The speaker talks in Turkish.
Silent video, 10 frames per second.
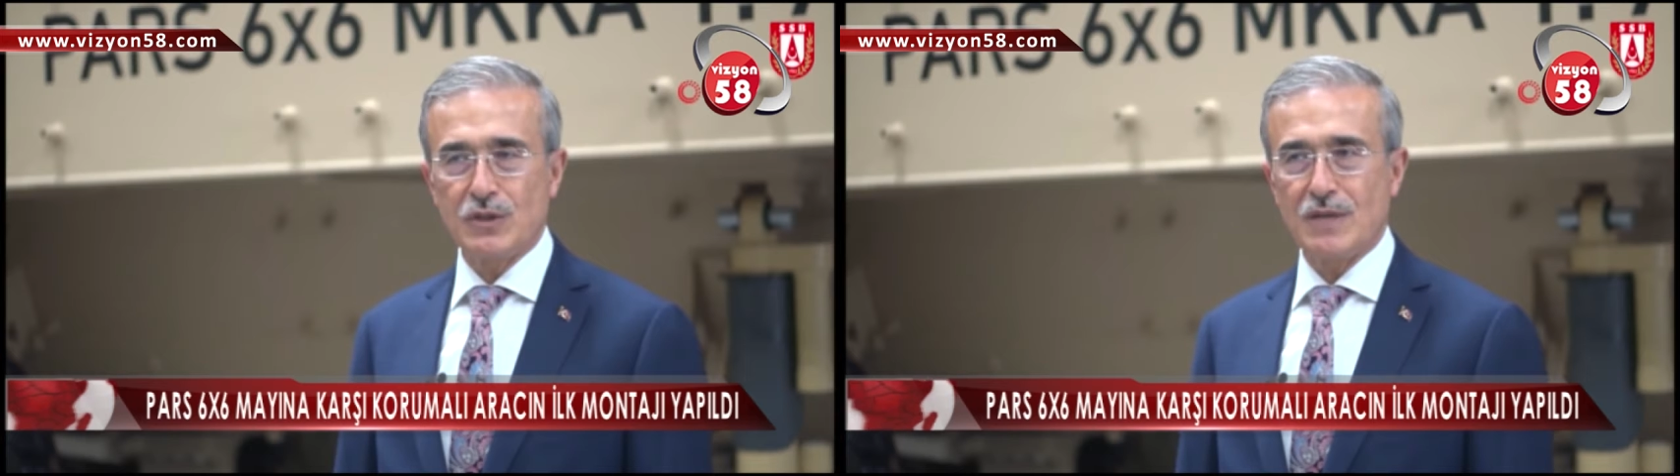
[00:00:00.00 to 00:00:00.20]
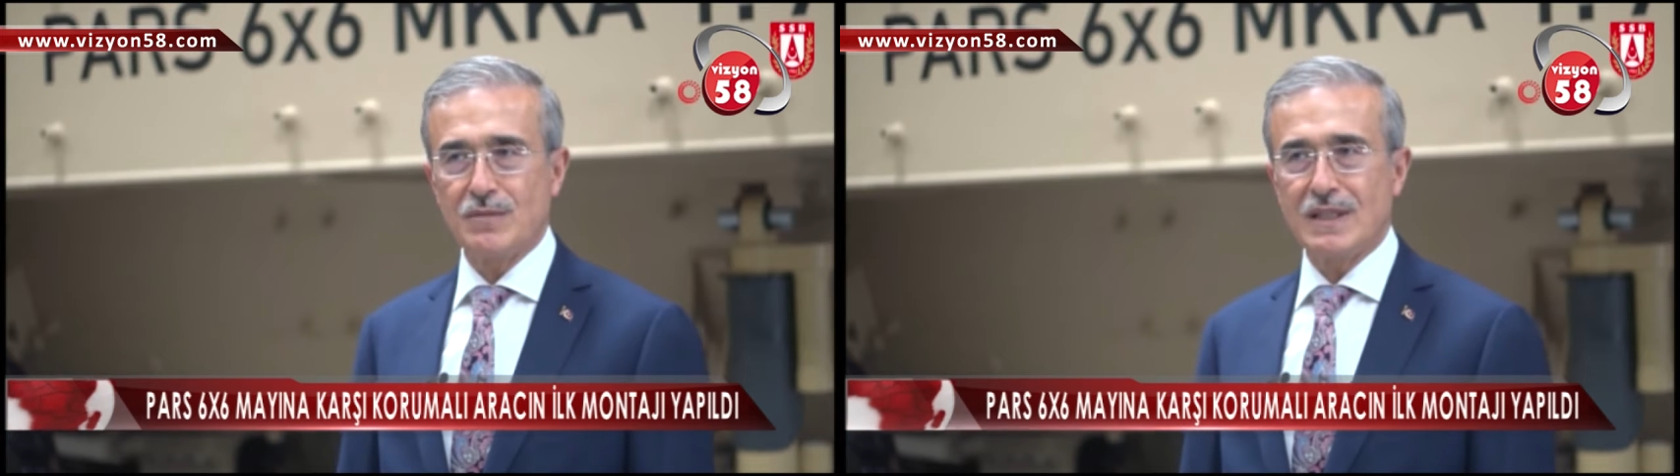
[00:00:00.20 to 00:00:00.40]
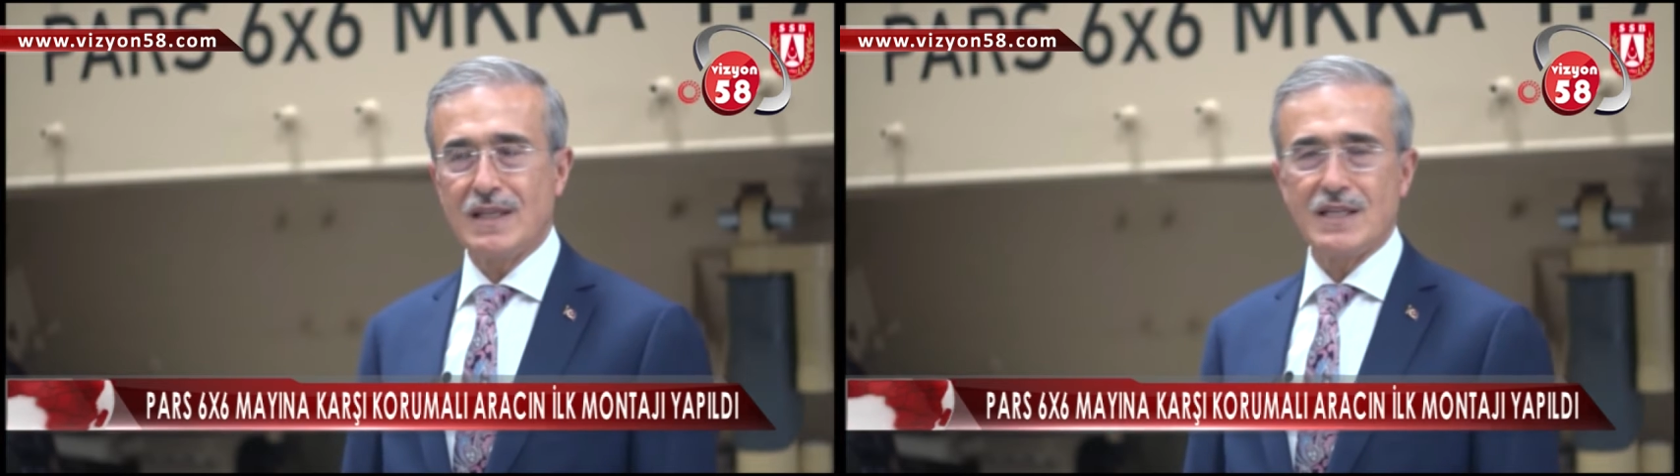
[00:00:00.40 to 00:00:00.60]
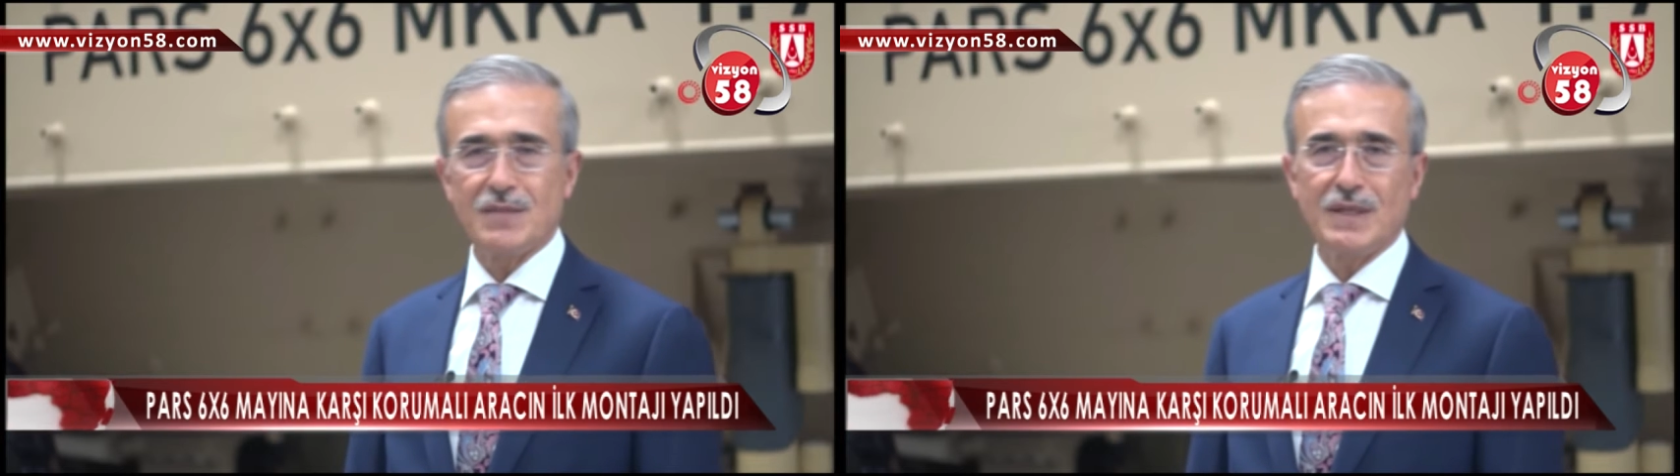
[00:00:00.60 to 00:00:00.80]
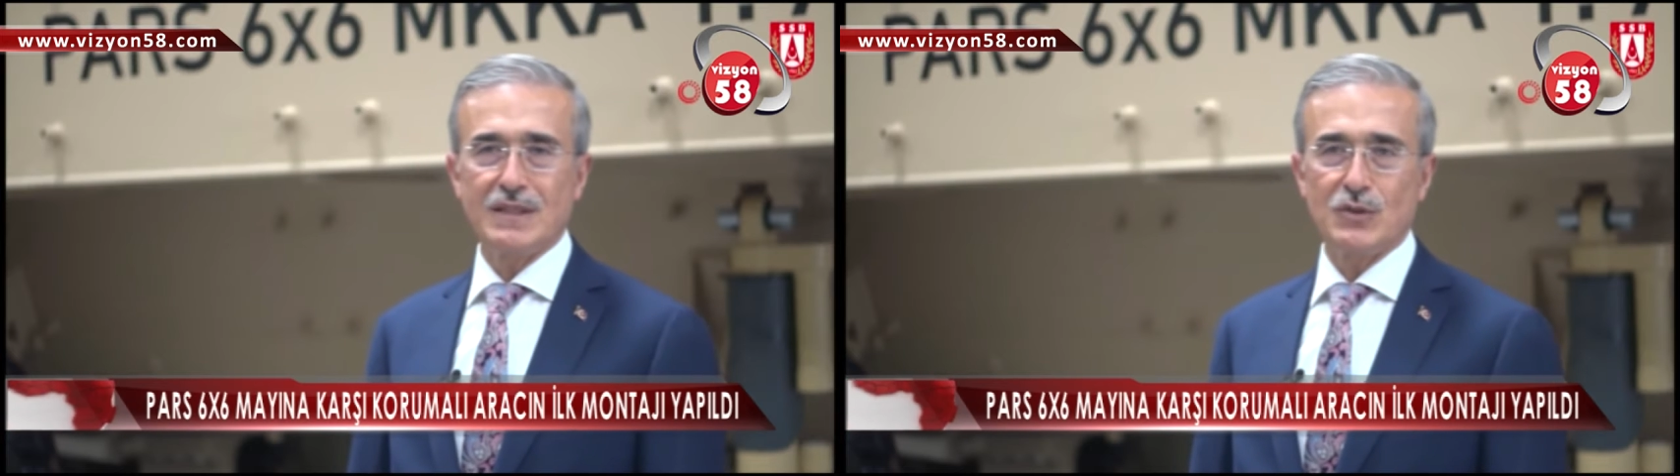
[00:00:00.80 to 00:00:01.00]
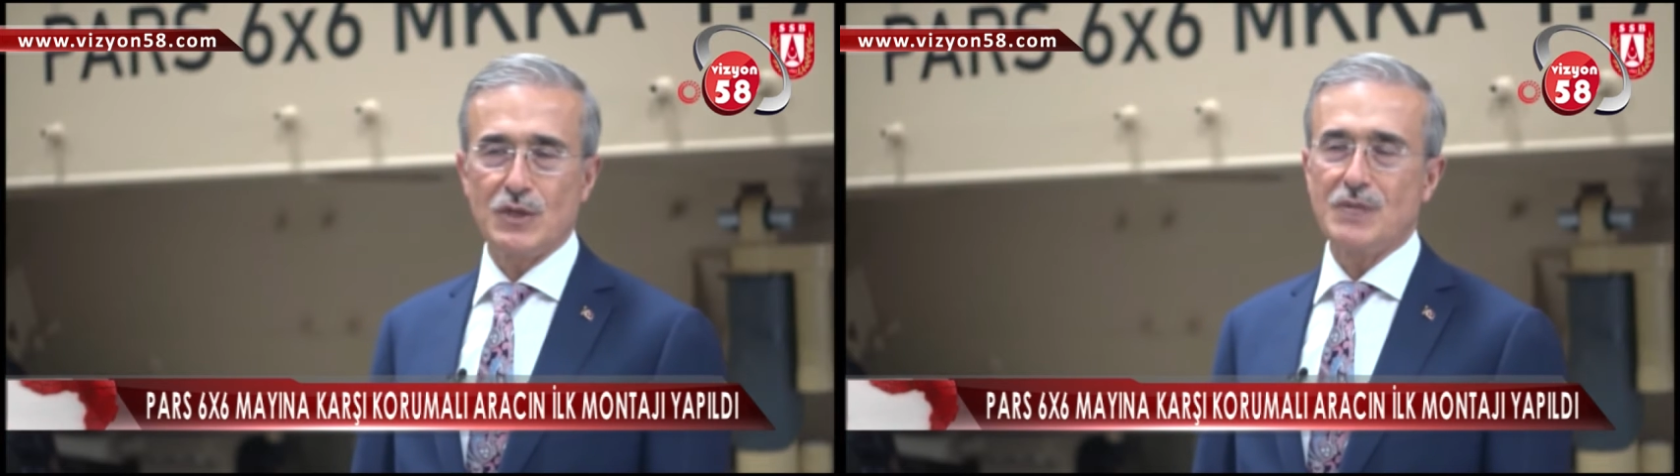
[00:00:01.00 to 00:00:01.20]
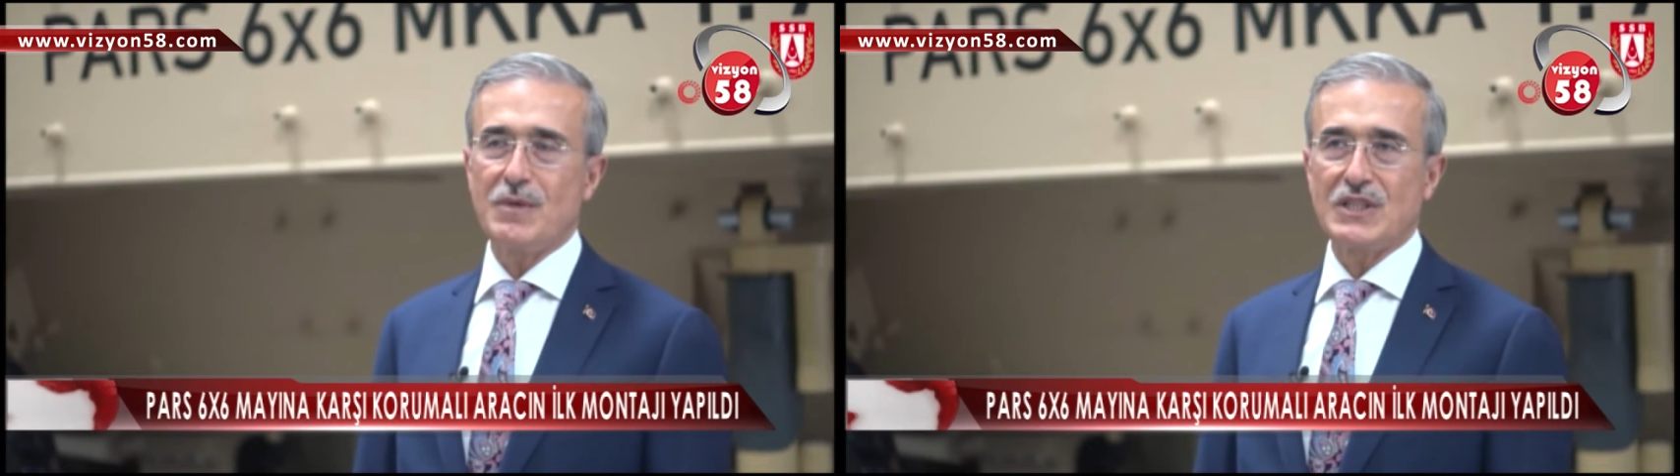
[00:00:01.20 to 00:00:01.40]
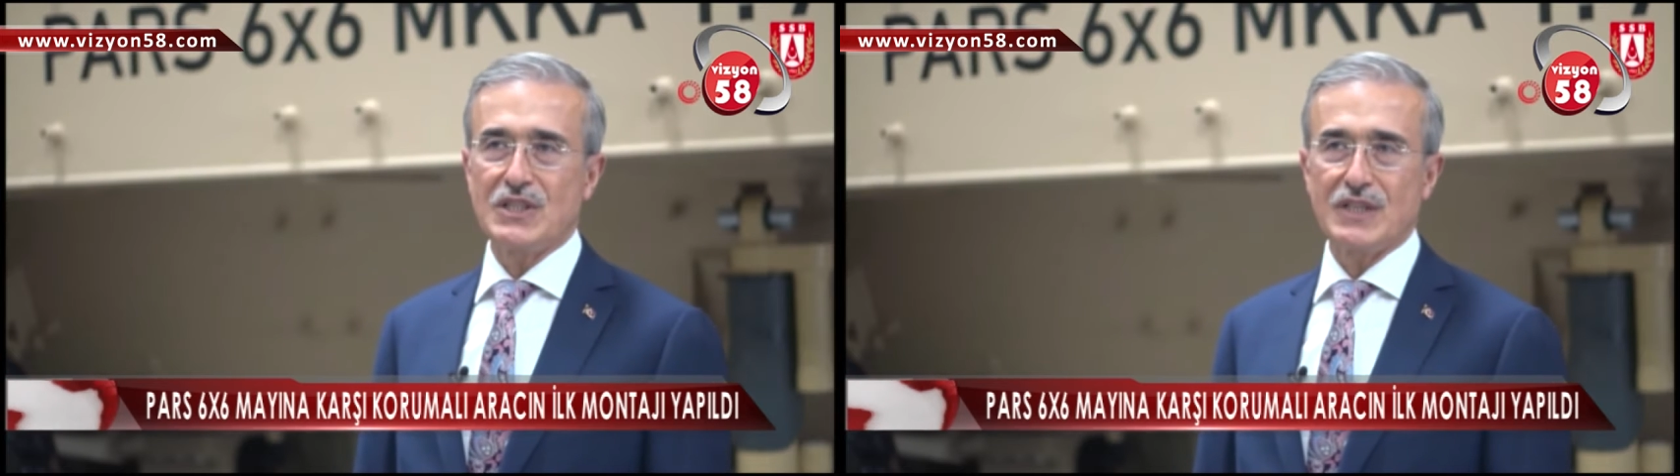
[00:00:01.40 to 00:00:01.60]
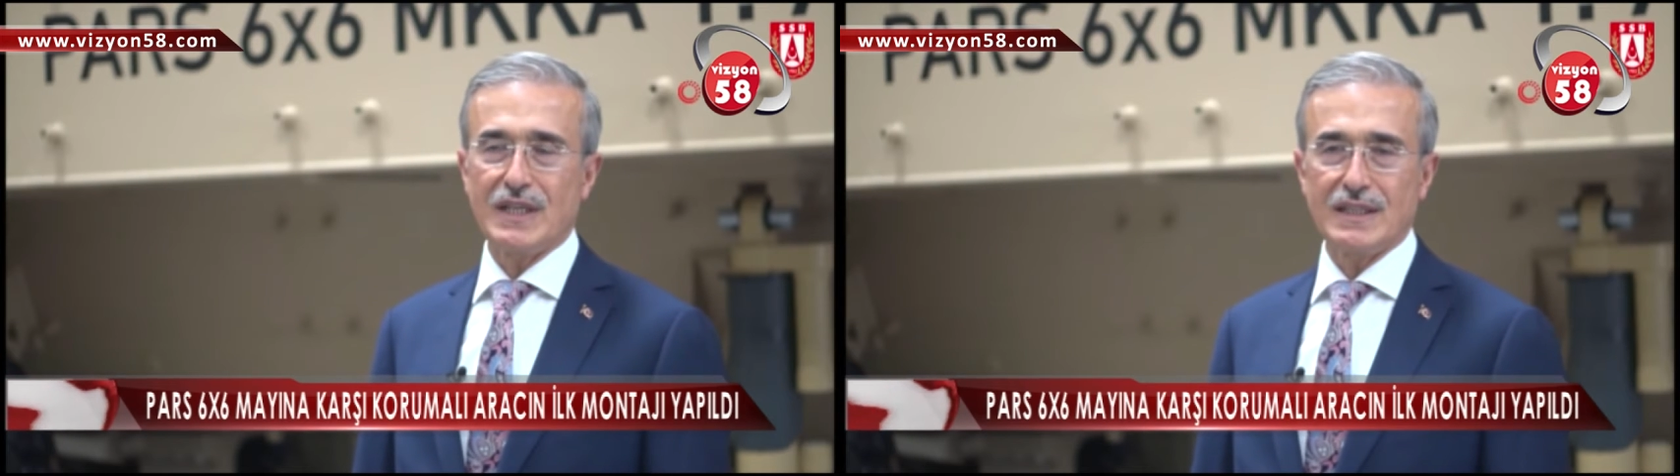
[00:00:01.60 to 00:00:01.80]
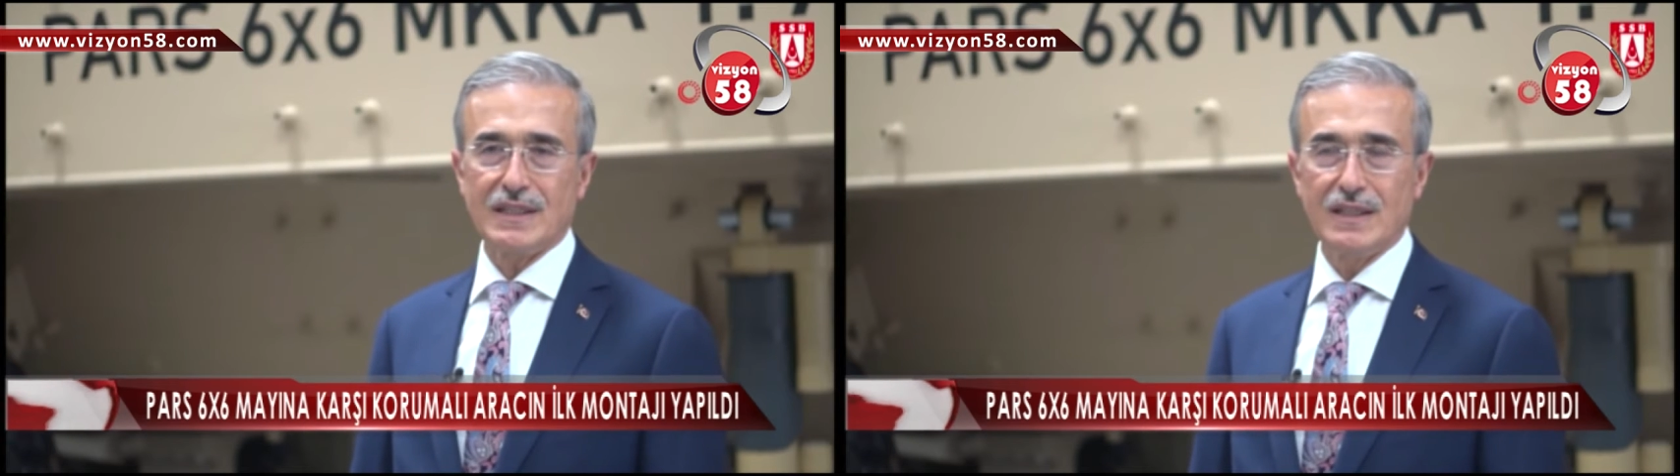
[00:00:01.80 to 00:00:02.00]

güçlerimize teslimat süreci başlayacak.